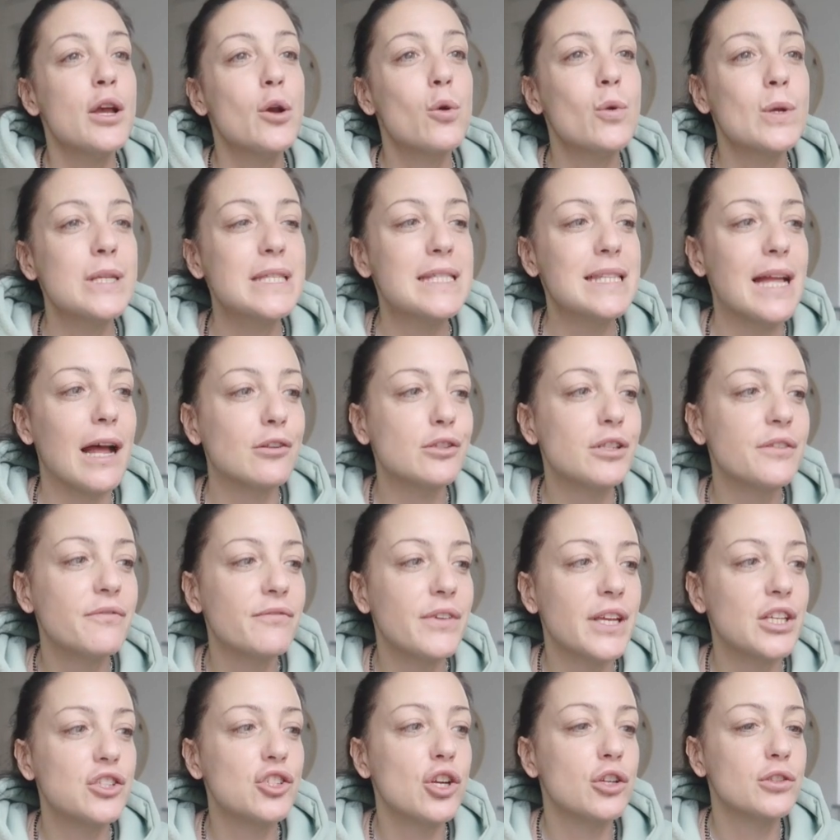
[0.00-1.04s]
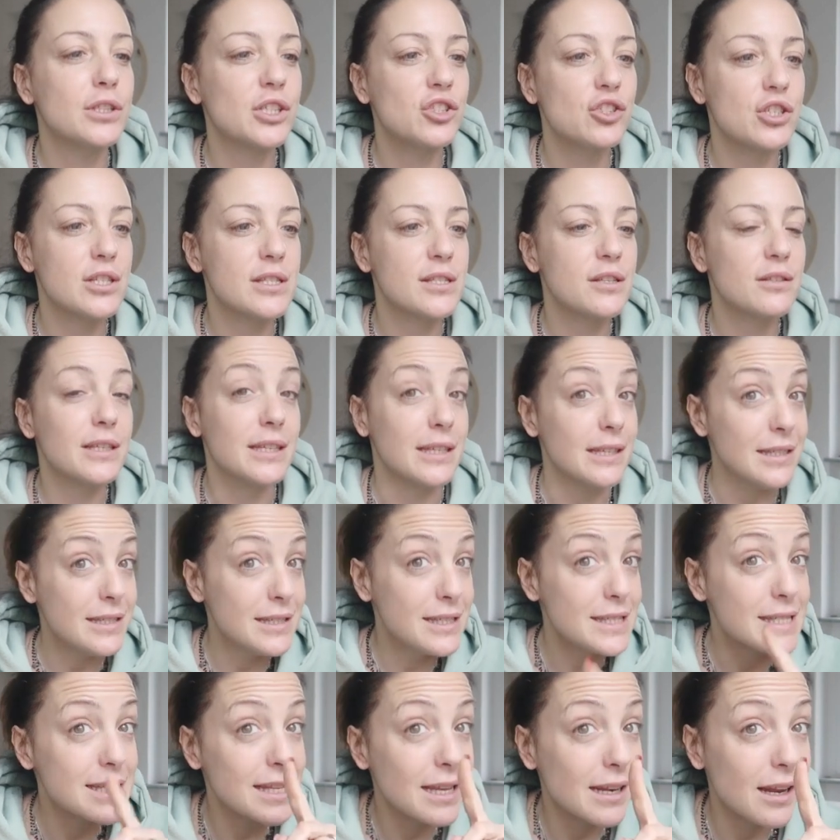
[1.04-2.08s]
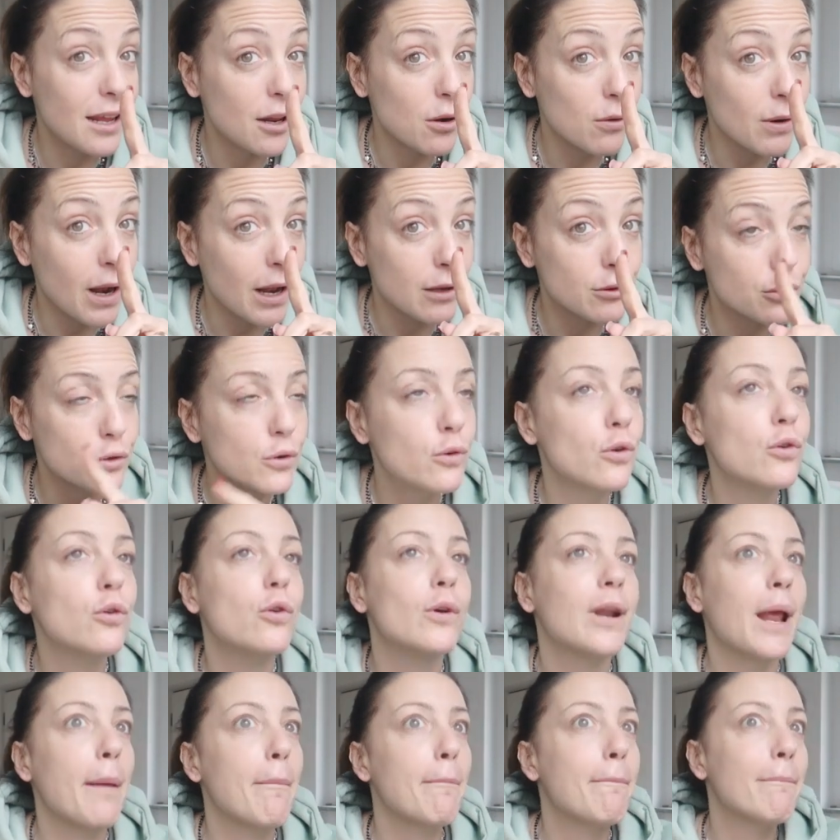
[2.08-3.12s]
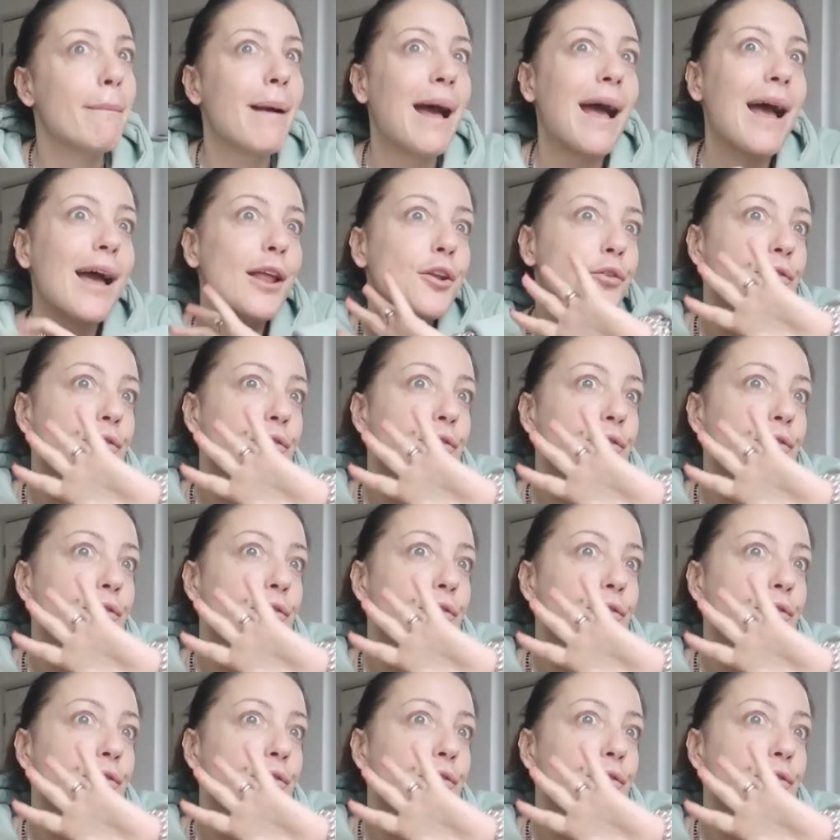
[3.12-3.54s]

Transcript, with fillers: quest'anno invece ho deciso di inserire un altro colore ma